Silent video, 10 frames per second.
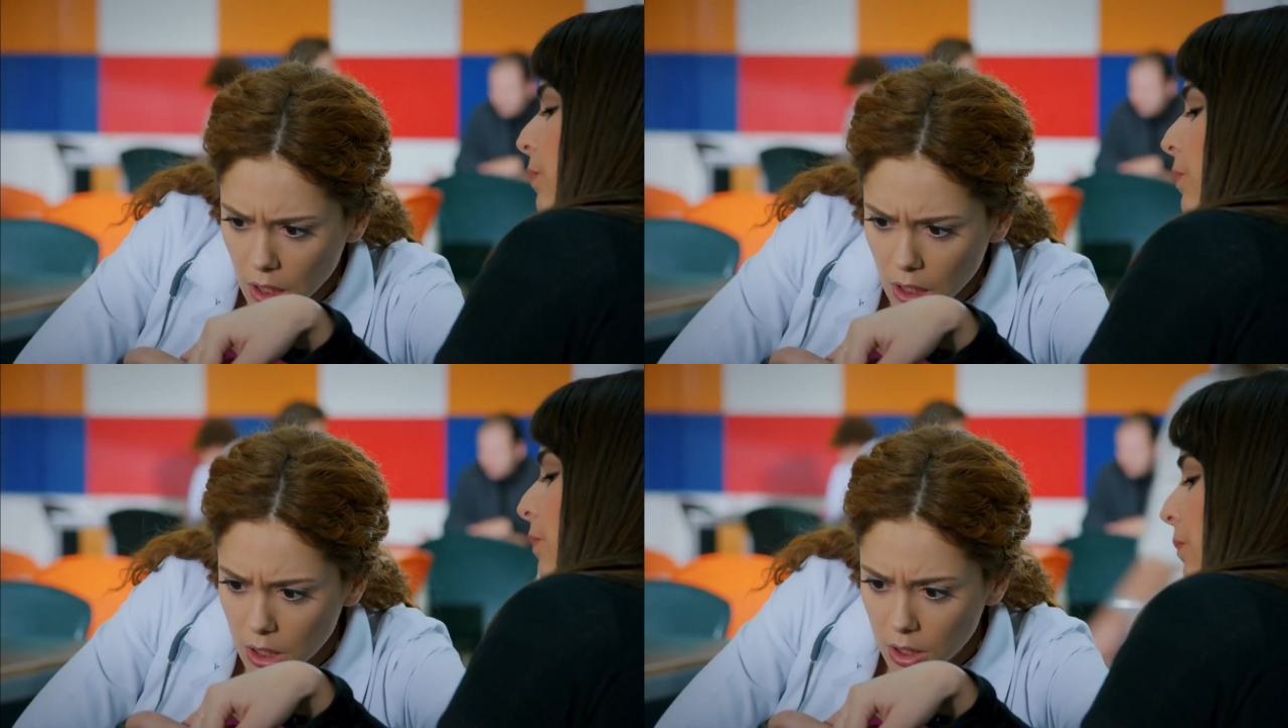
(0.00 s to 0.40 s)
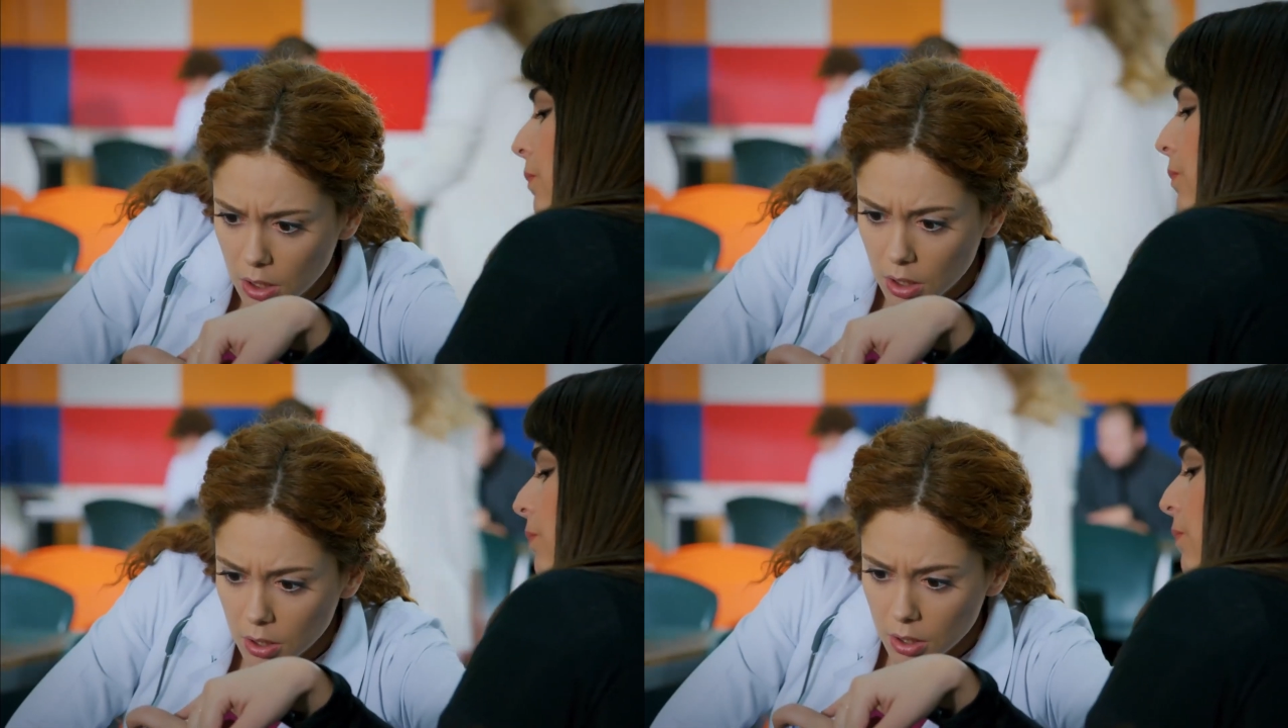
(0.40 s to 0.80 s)
Ha.
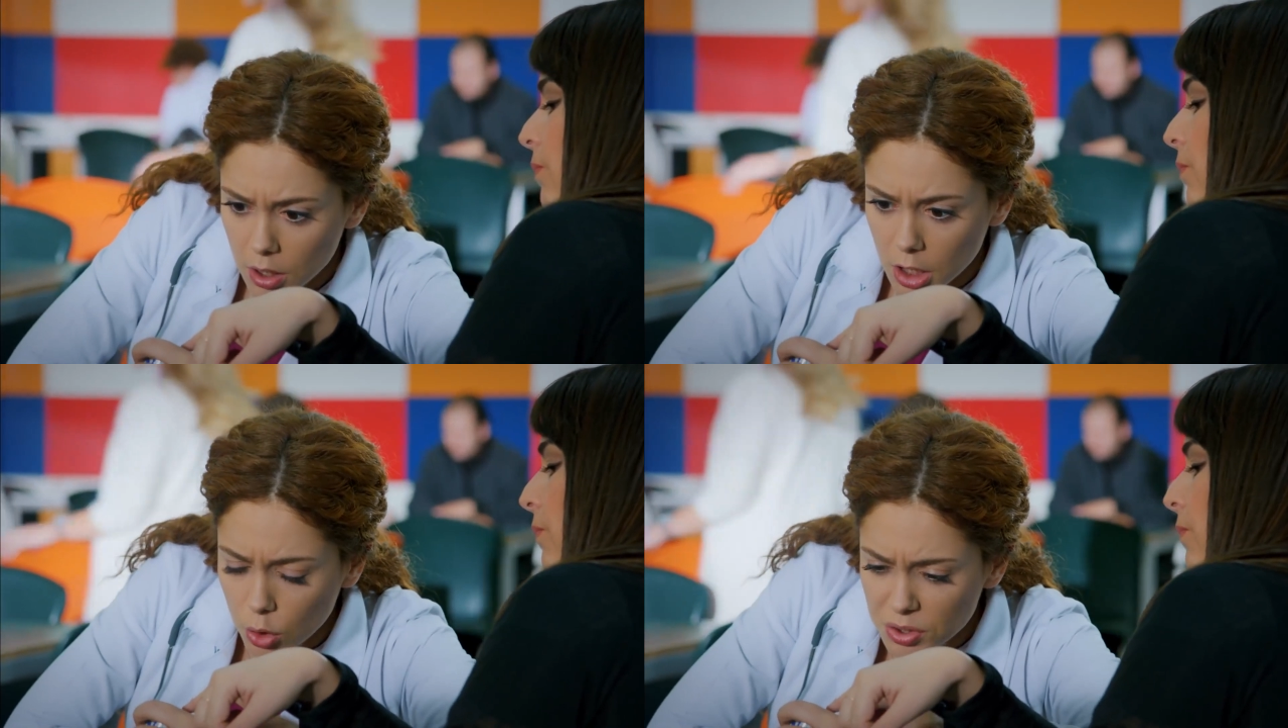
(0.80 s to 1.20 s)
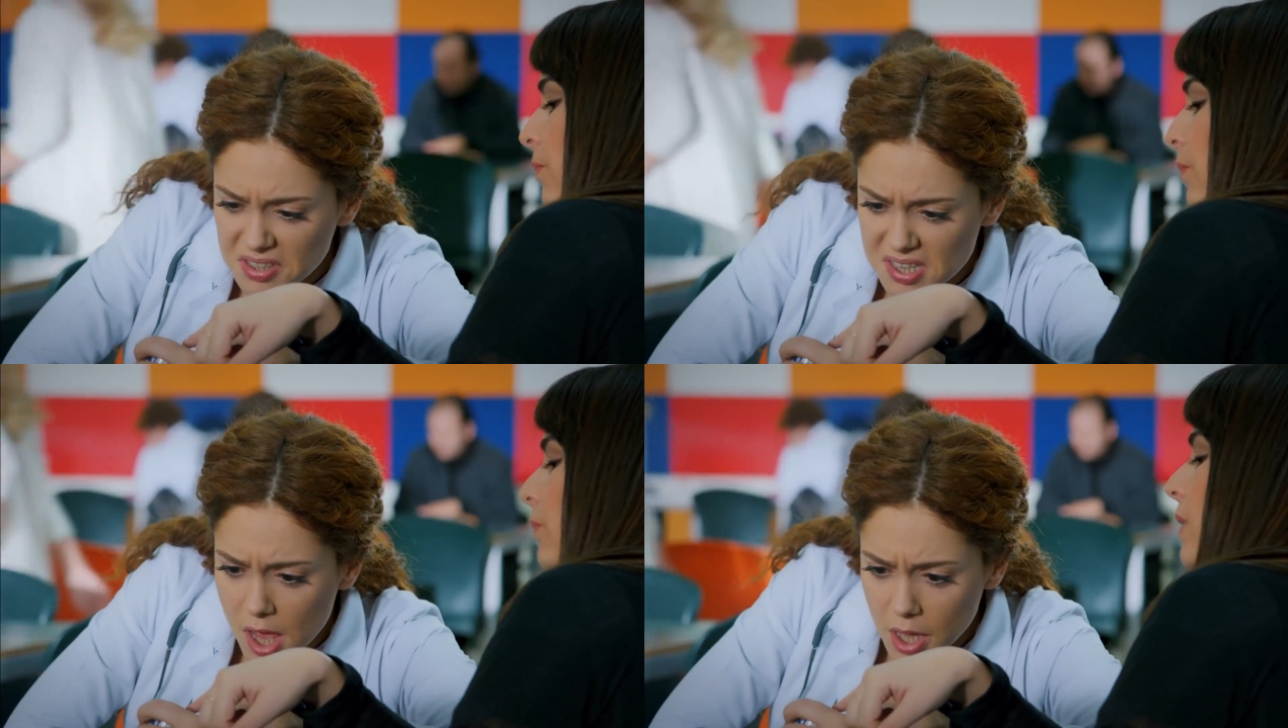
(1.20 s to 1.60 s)
E o
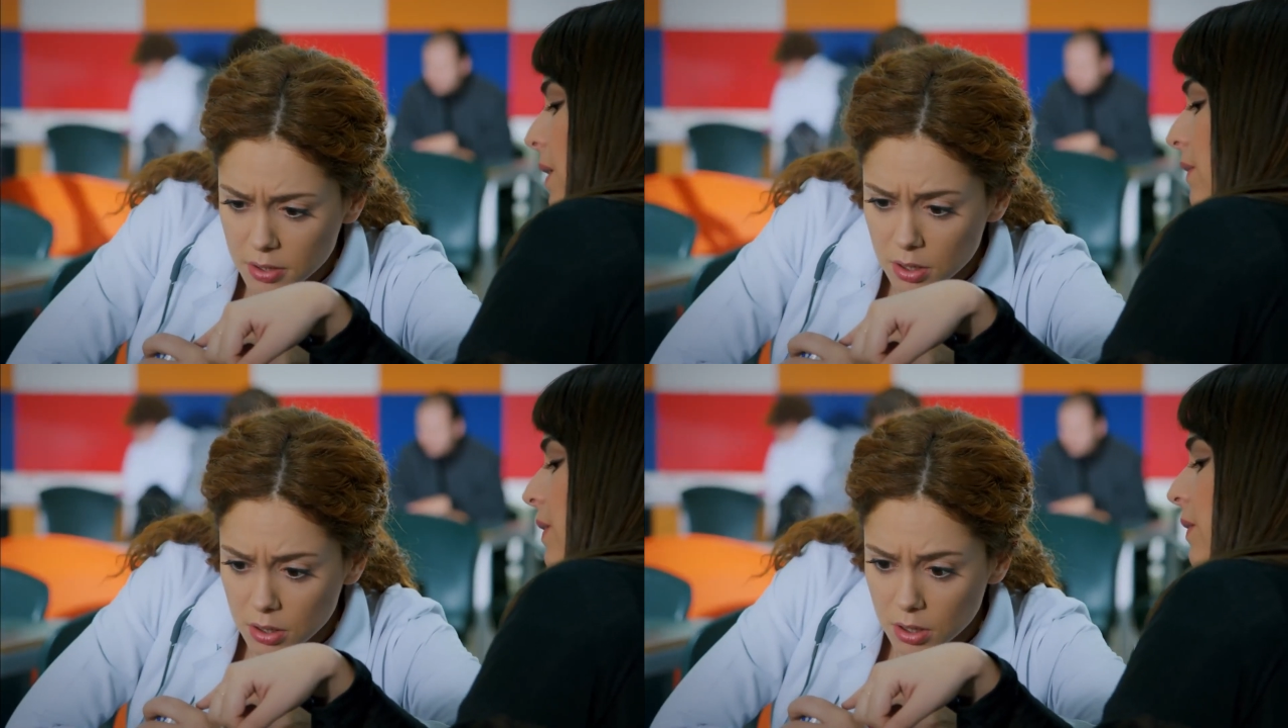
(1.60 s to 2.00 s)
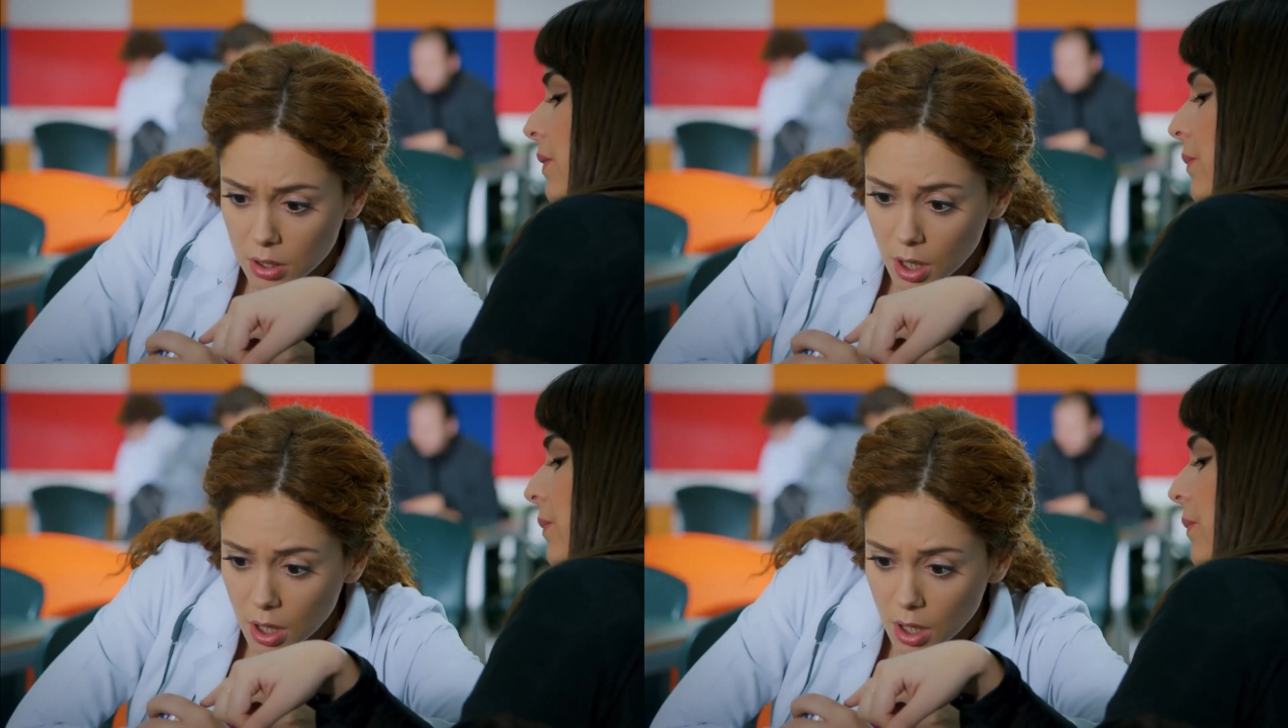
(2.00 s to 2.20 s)
da Sinan. Evet.